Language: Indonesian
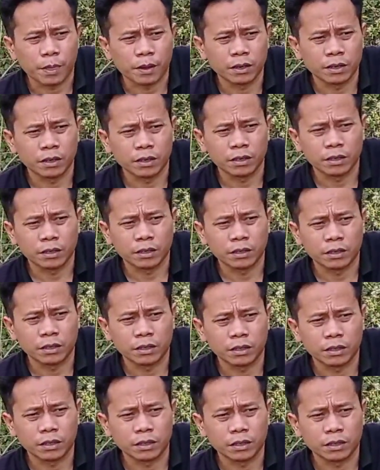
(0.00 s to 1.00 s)

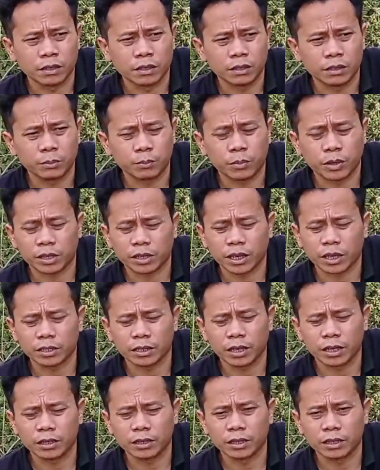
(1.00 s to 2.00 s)
eh,
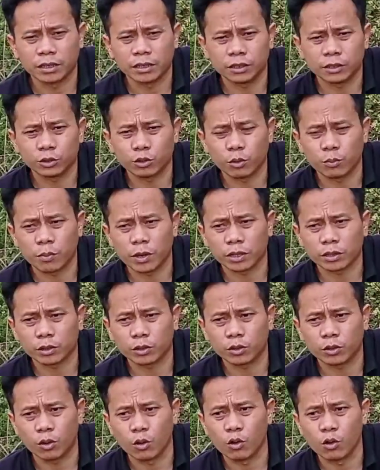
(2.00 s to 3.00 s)
pertanyaan dari Sobat
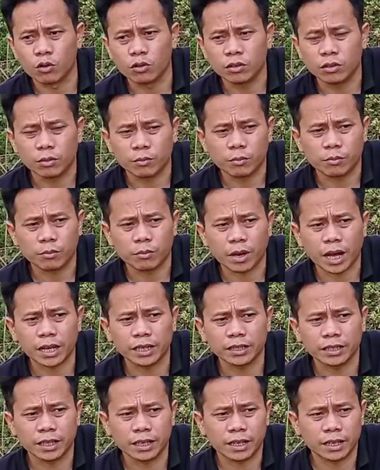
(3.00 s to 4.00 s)
Kung
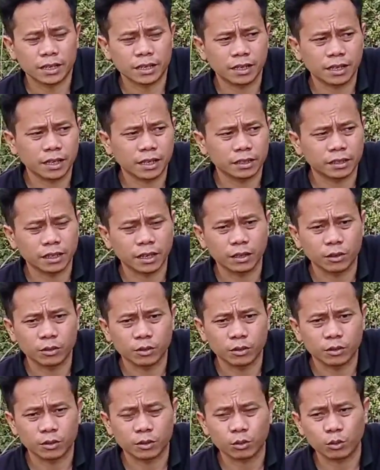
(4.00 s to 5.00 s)
Mania
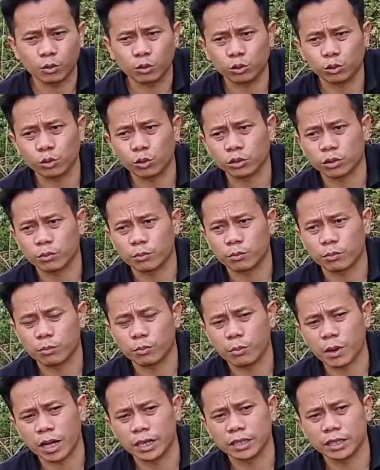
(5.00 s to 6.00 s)
atau Putut
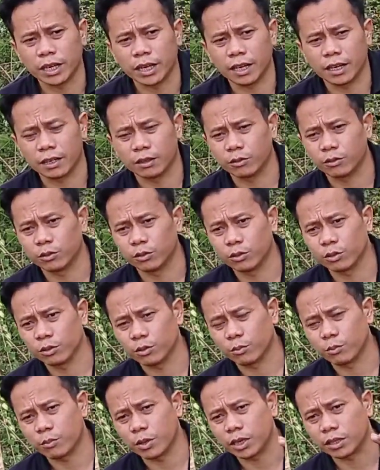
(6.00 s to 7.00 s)
Mania untuk
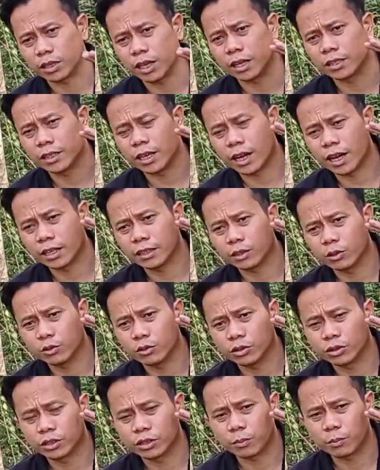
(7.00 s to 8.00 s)
pertanyaan tuh
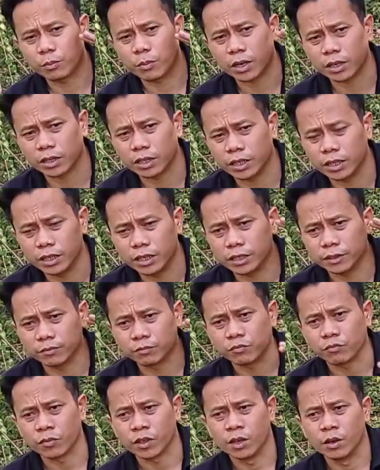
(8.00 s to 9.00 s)
seperti ini.
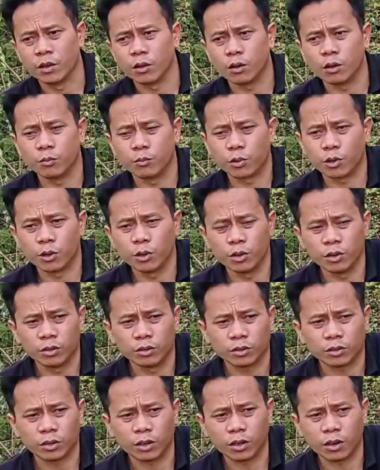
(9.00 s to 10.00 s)
Om Bro,
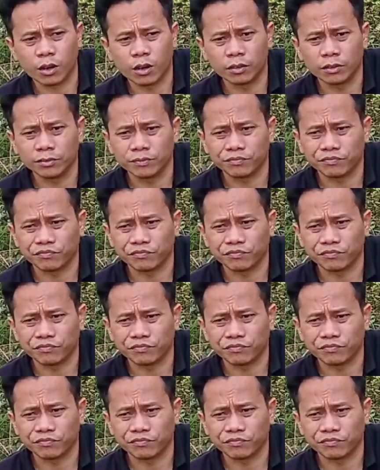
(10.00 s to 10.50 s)
tolong